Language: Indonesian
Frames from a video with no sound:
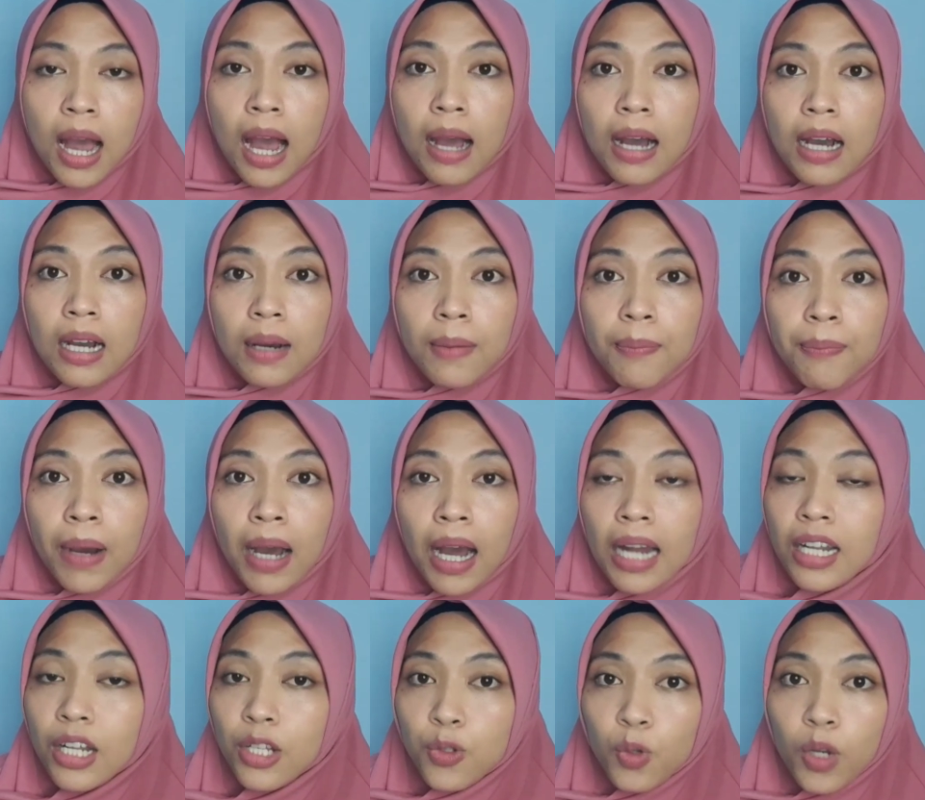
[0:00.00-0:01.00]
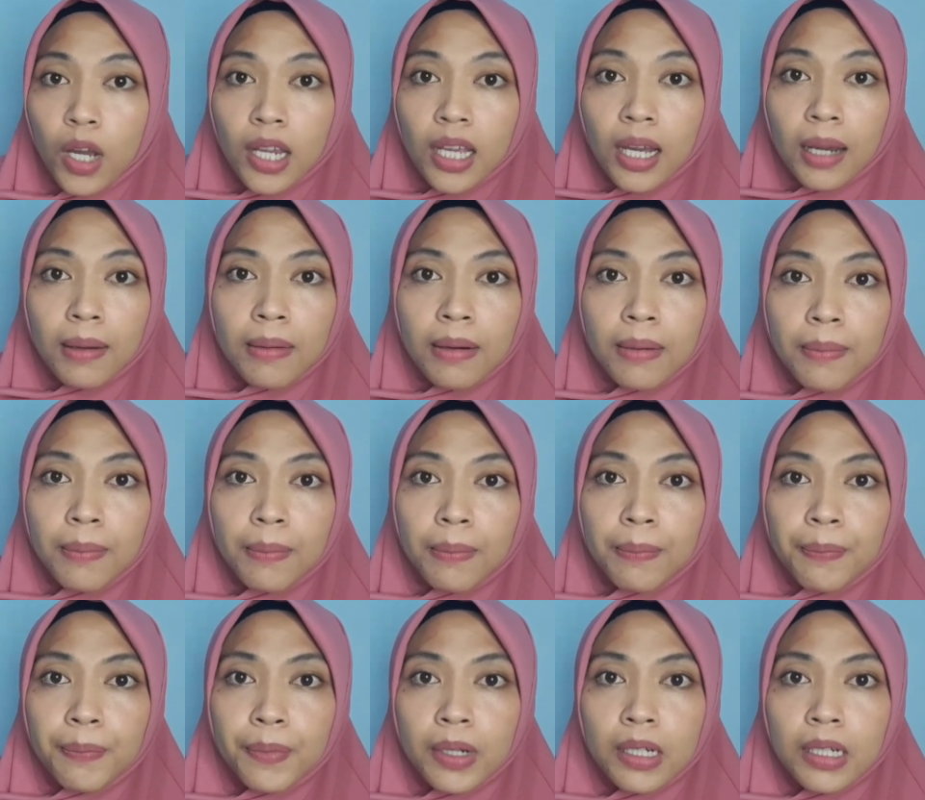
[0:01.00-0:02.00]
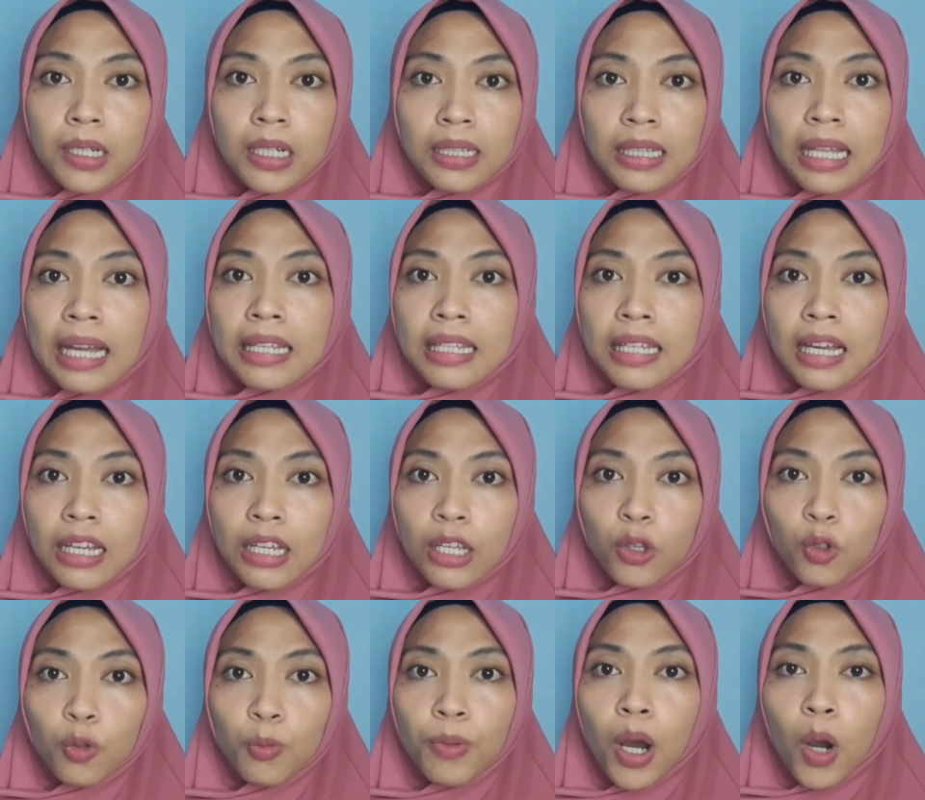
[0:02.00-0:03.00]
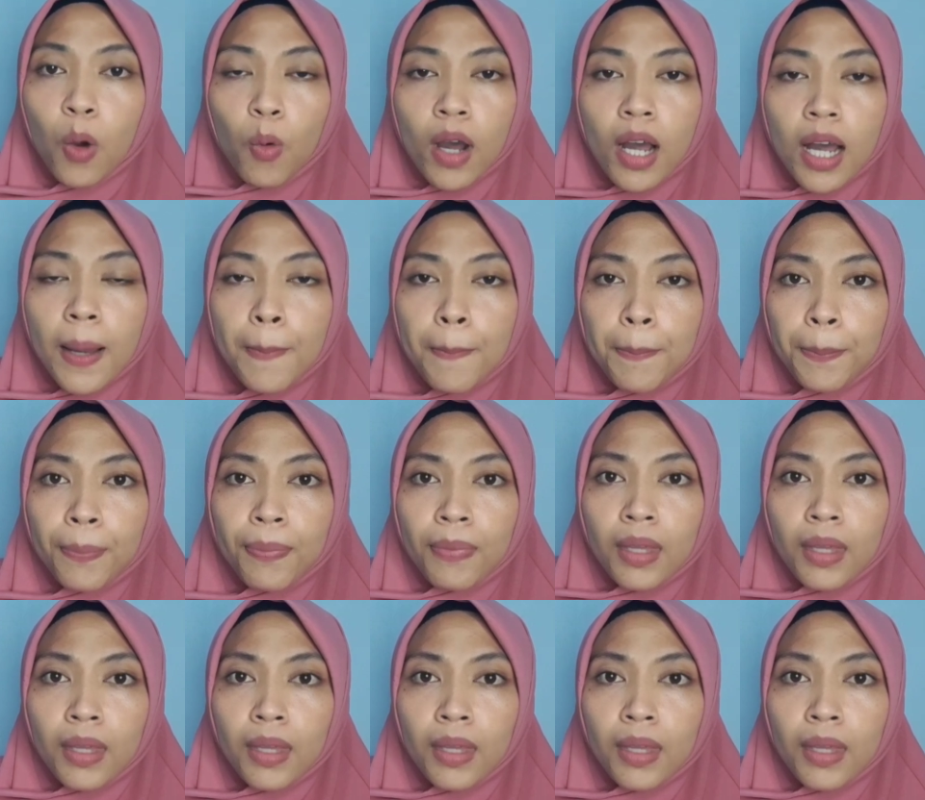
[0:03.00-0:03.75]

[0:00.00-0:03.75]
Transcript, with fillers: Uh, ada juga yang uh, tanya gitu bahwa